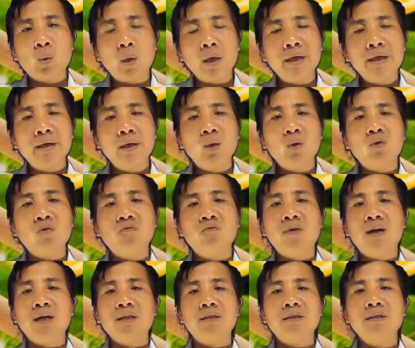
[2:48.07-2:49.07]
khuấy đều
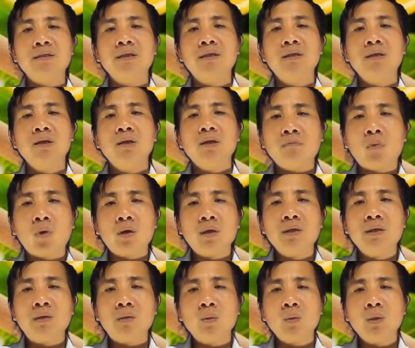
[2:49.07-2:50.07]
và thưởng thức
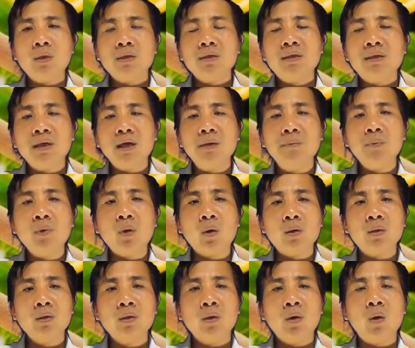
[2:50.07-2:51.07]
món nước uống thơm
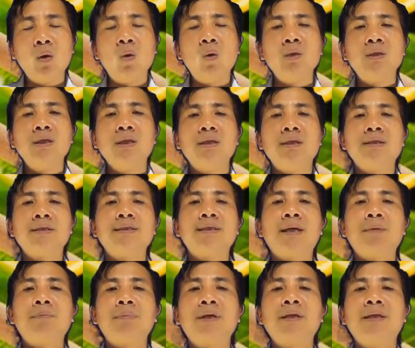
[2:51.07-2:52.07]
ngon hỗ trợ
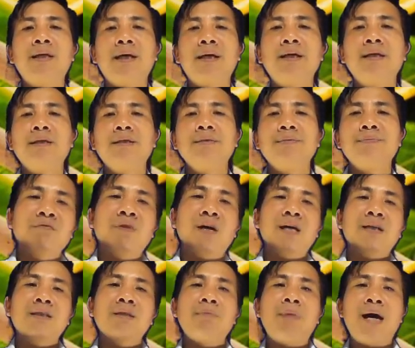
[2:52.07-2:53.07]
giảm cân này.
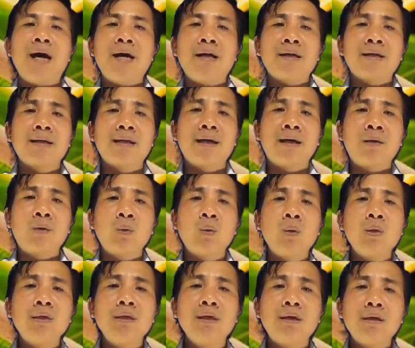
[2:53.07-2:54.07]
Và thứ ba là
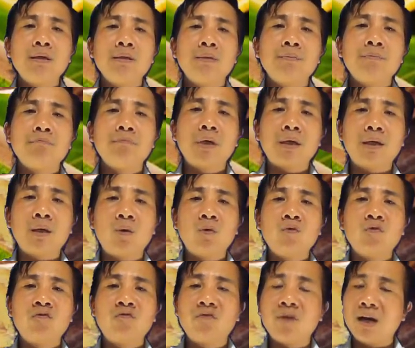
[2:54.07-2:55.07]
uống nước mật
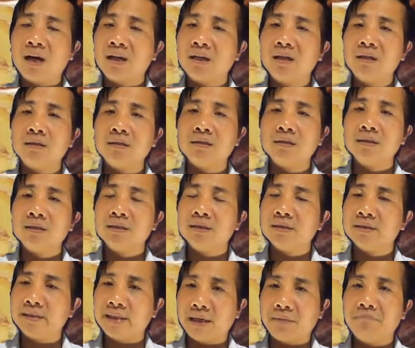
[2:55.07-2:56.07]
ong pha gừng
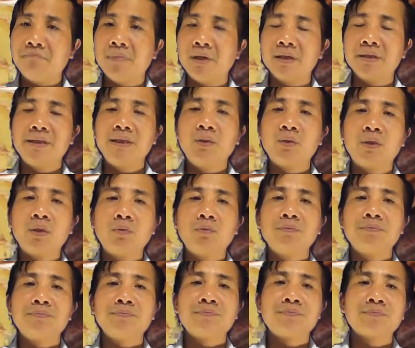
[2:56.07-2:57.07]
giảm mỡ siêu
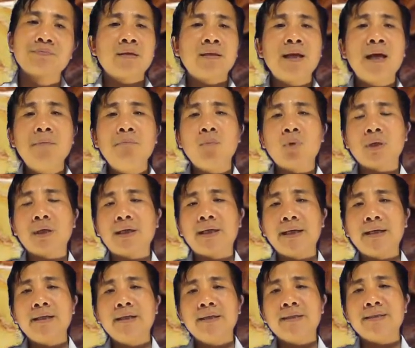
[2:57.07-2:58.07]
tốc. Thêm một cái
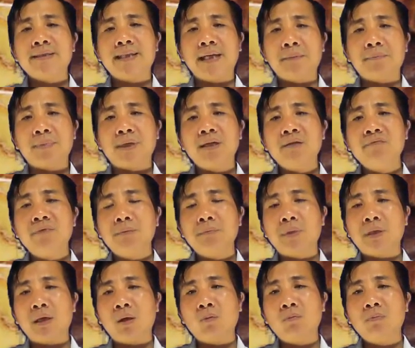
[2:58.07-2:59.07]
cách giảm cân với
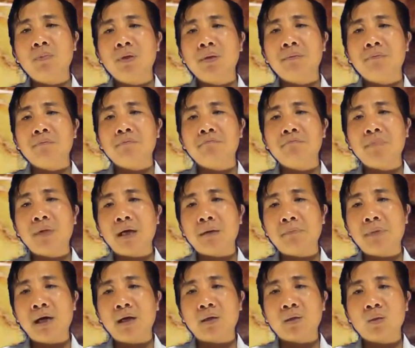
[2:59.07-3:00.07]
mật ong
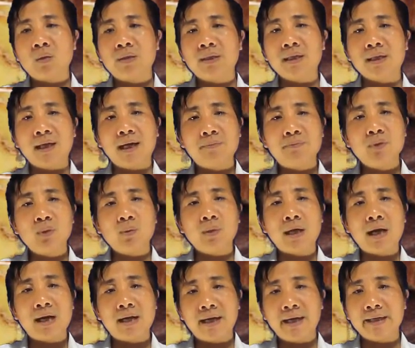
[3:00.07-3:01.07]
mà bạn có thể áp
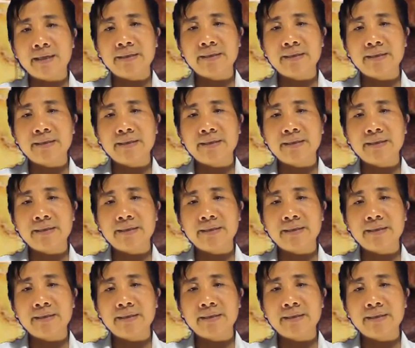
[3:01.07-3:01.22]
dụng hàng